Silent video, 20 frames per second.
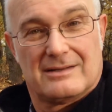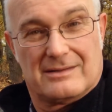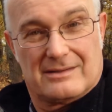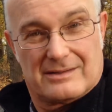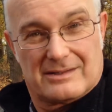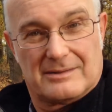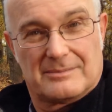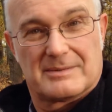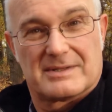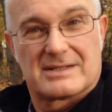
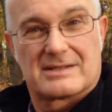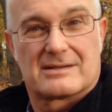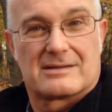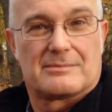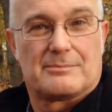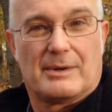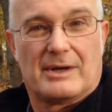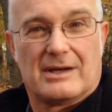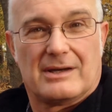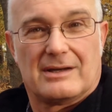Die gibt
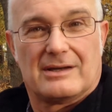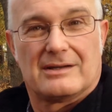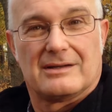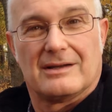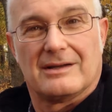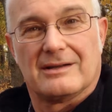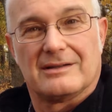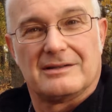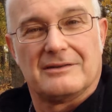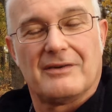es bei
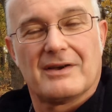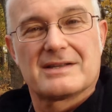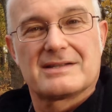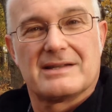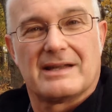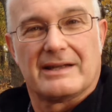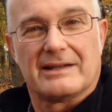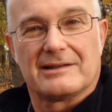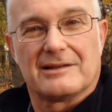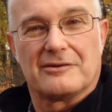
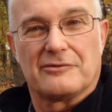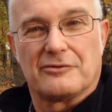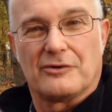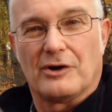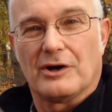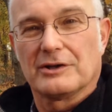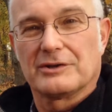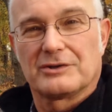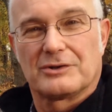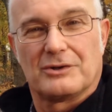diversen Händlern
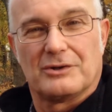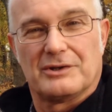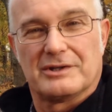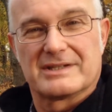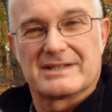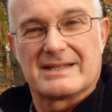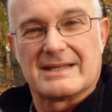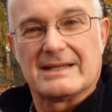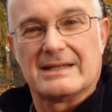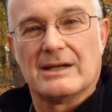vor Ort, könnt
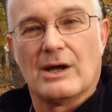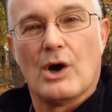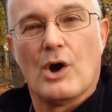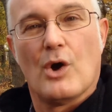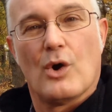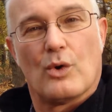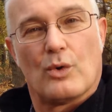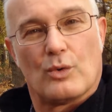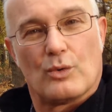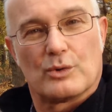ihr sehen,
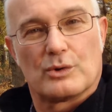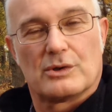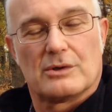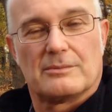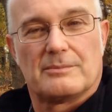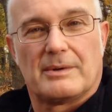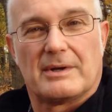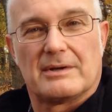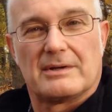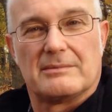
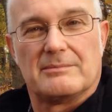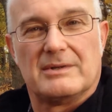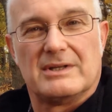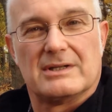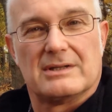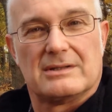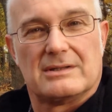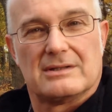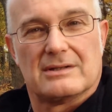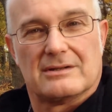oder bei
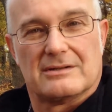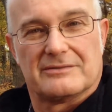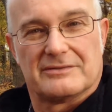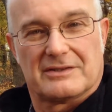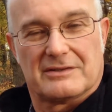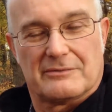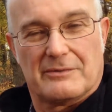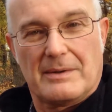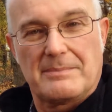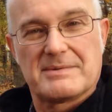mir hier auf
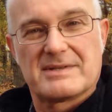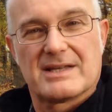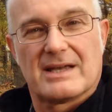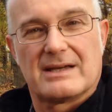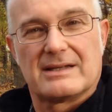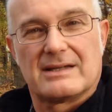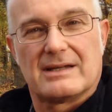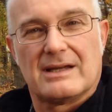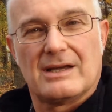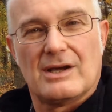der
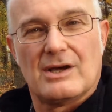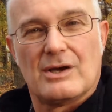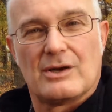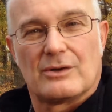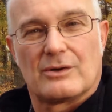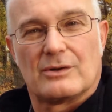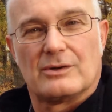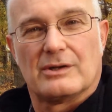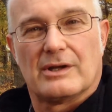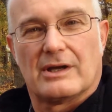Webseite
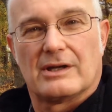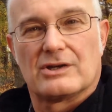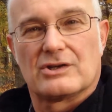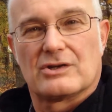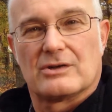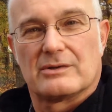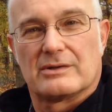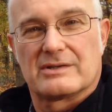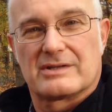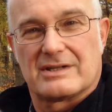könnt ihr
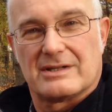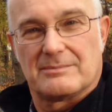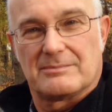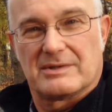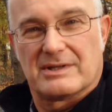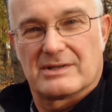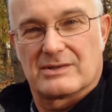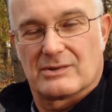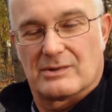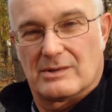anschauen. Es
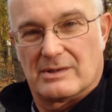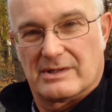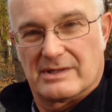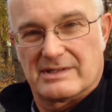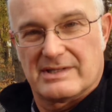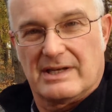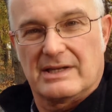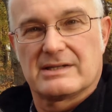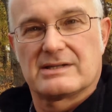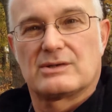gibt also
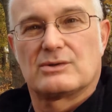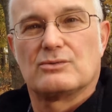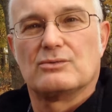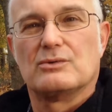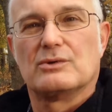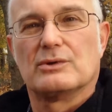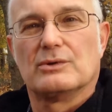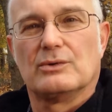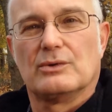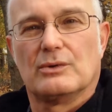sechs
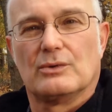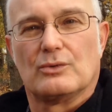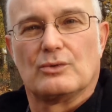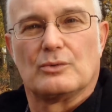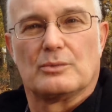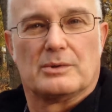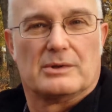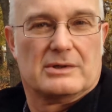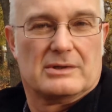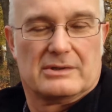Touren
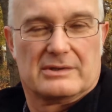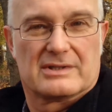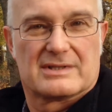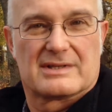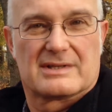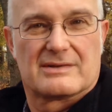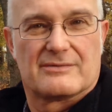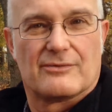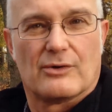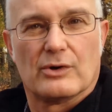über
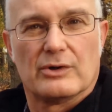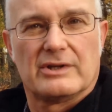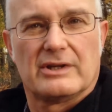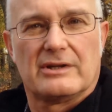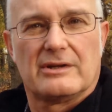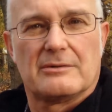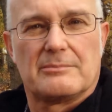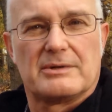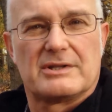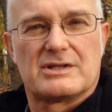das
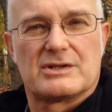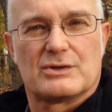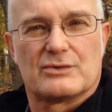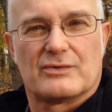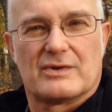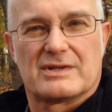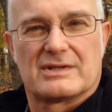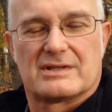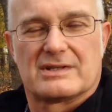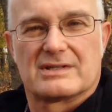Wochenende
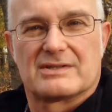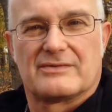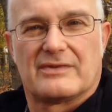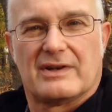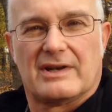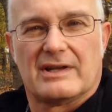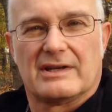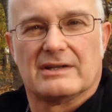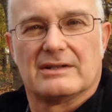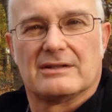bzw. das
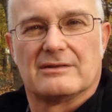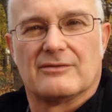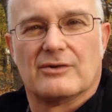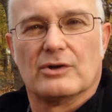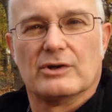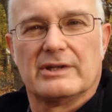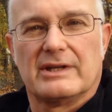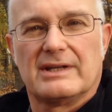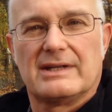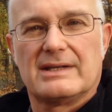verlängerte
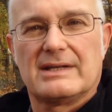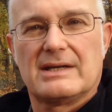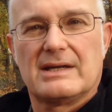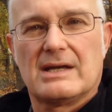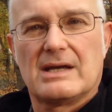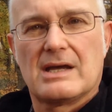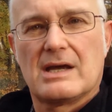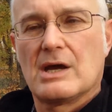Wochenende